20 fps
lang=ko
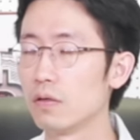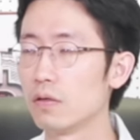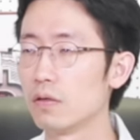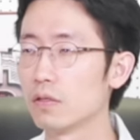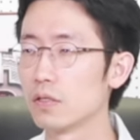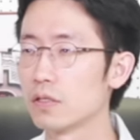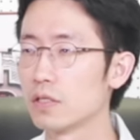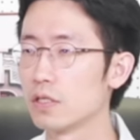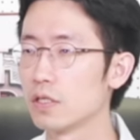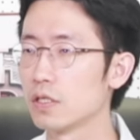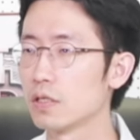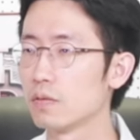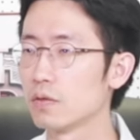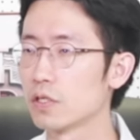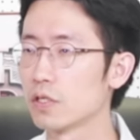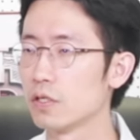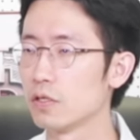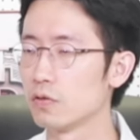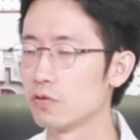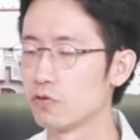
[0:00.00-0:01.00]
지금
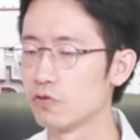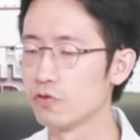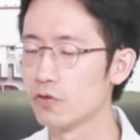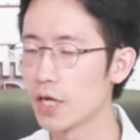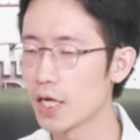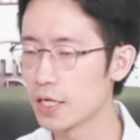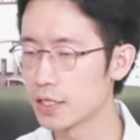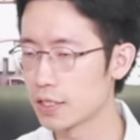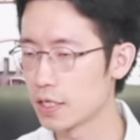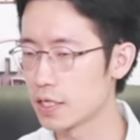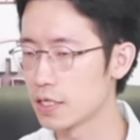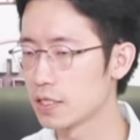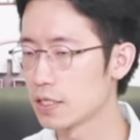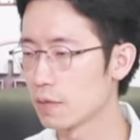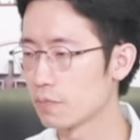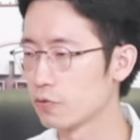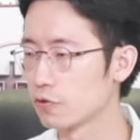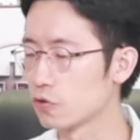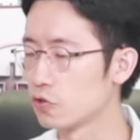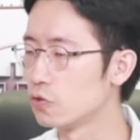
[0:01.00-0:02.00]
그 둘의 이제
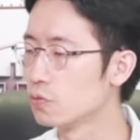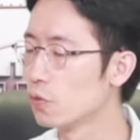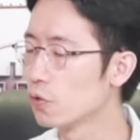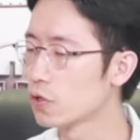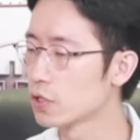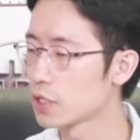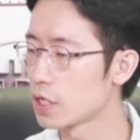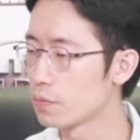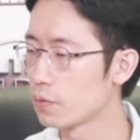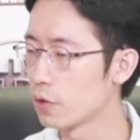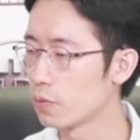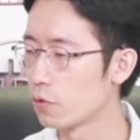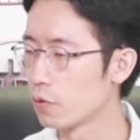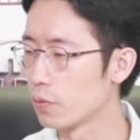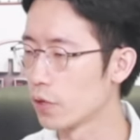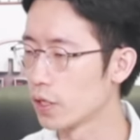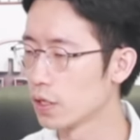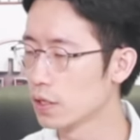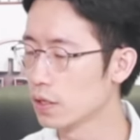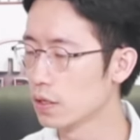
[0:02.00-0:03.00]
ETF 규모를
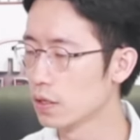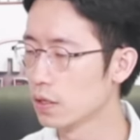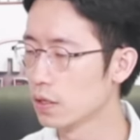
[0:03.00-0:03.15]
살펴보면은